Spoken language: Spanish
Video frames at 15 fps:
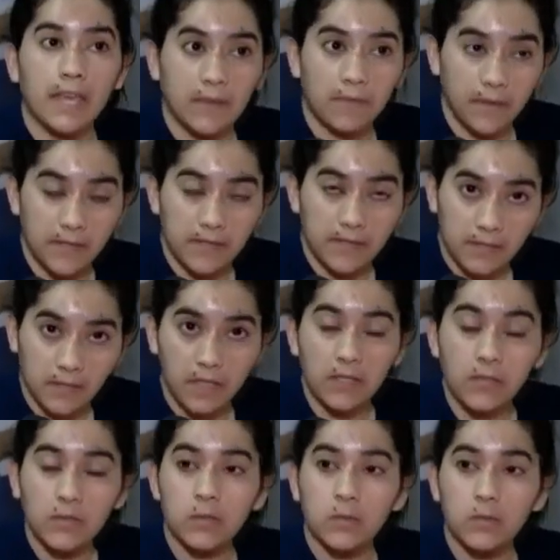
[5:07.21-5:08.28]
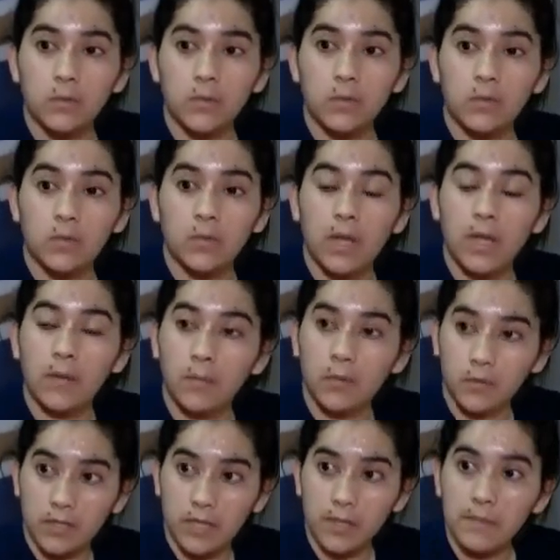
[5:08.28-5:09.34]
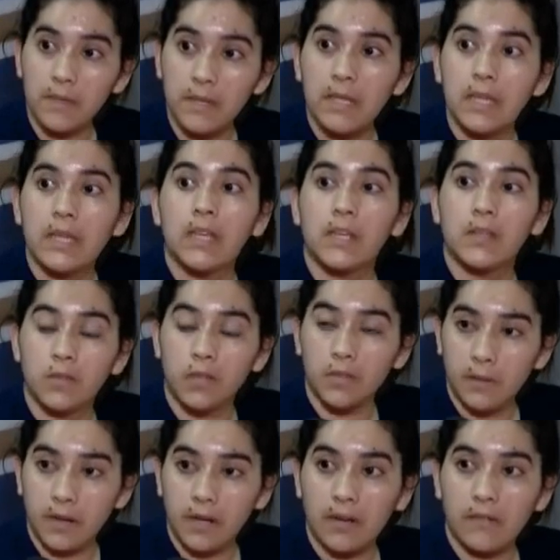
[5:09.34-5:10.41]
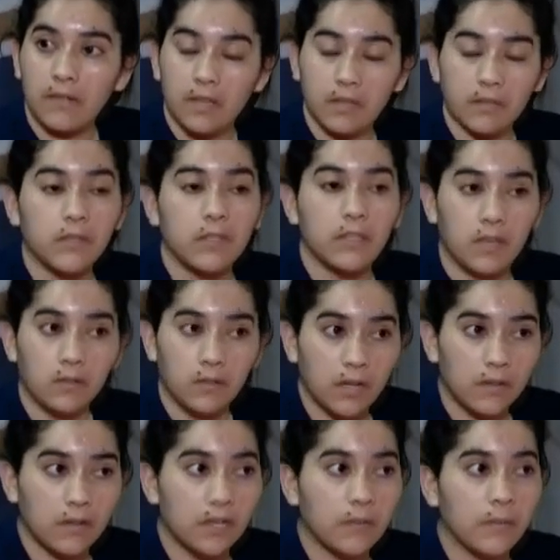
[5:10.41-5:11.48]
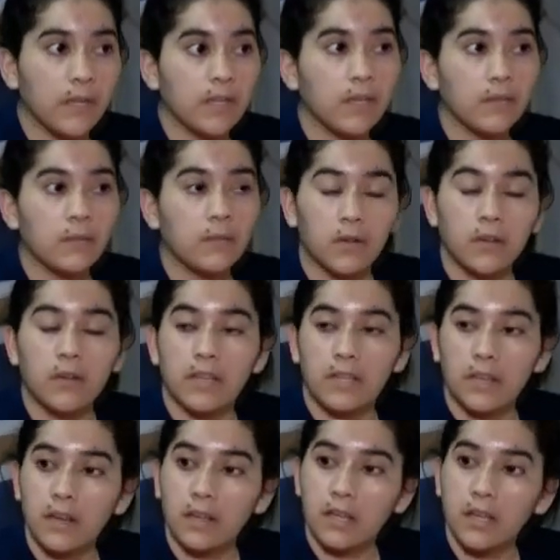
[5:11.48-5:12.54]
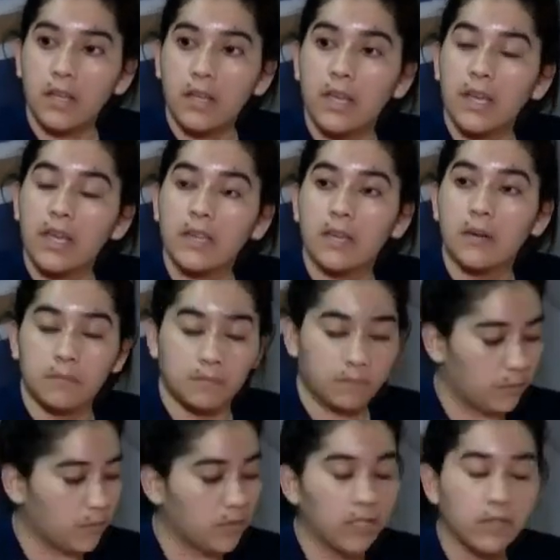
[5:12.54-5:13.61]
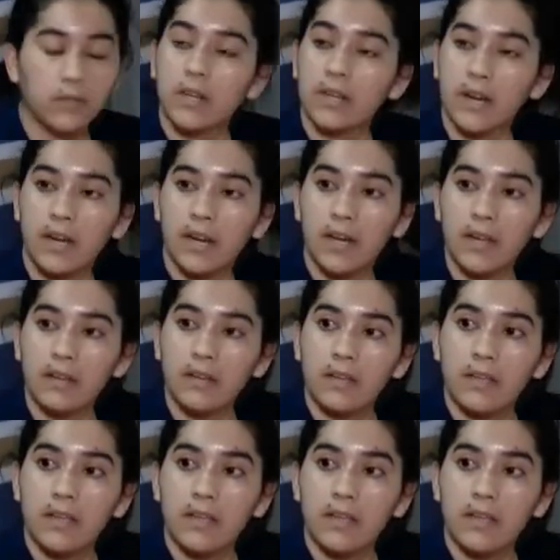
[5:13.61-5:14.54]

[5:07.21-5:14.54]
Eh, sí, su esposa y su hermana, ¿verdad? Vinieron a verme y fueron ellas las que están poniendo la cara,